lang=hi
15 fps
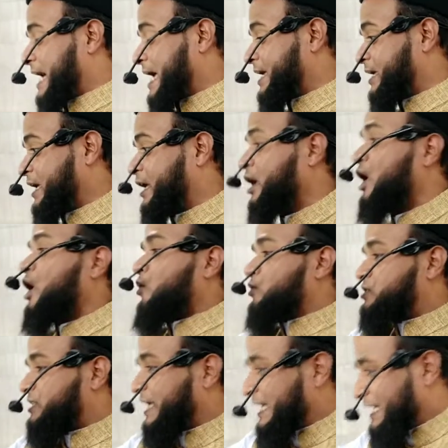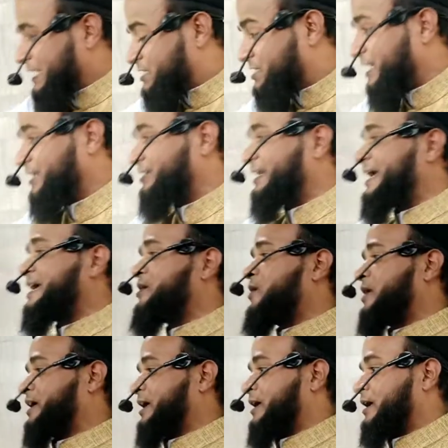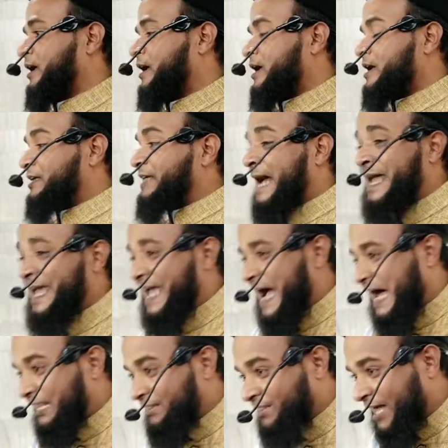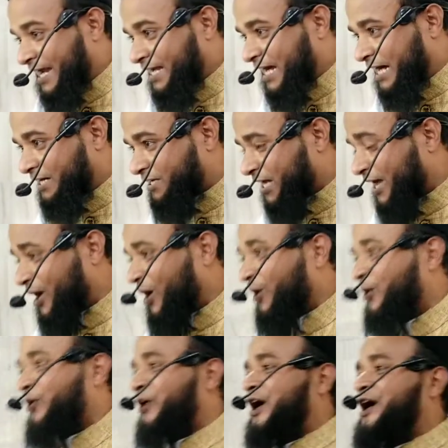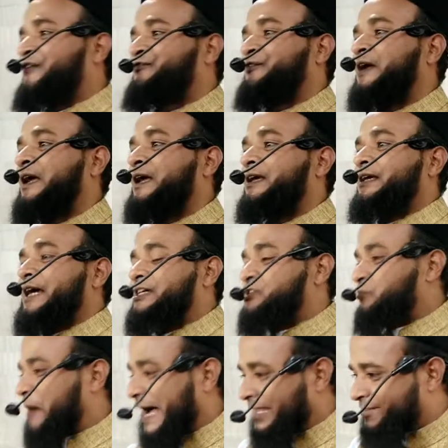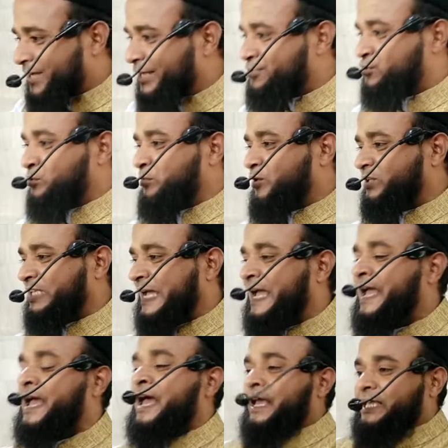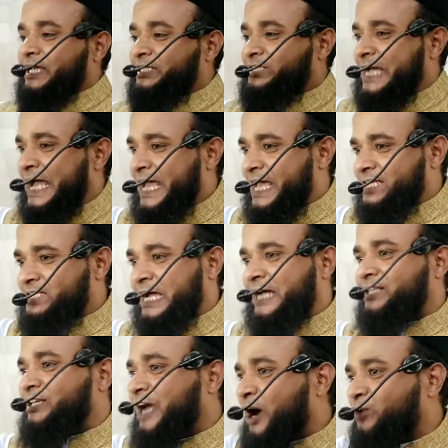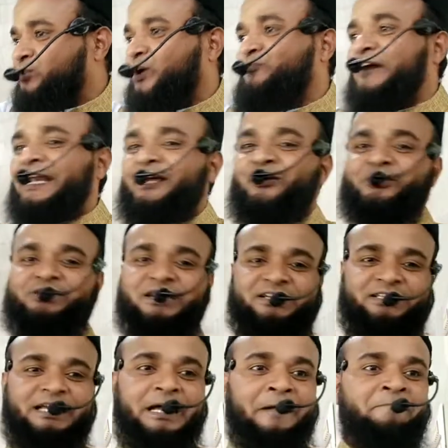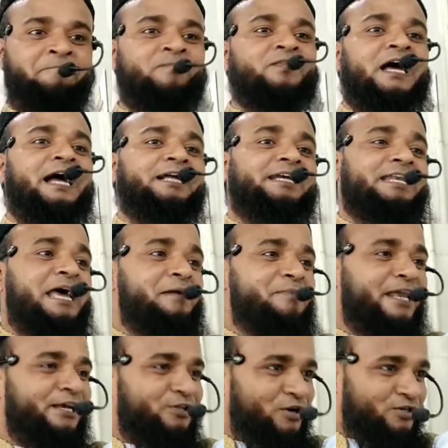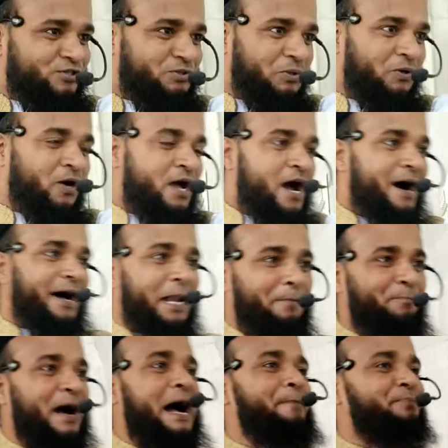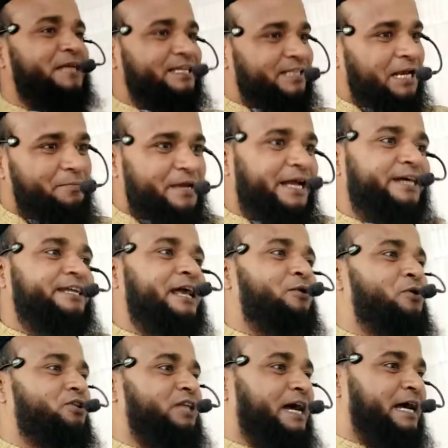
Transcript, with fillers: जाएगी उसकी इज्जत नहीं होगी यही अंदर का डर और खौफ ये इस बात का सबूत है कि जहेज हदिया और तोहफा नहीं हो सकता है कि नहीं मेरे दोस्तों हर बाप के दिल में यह डर होता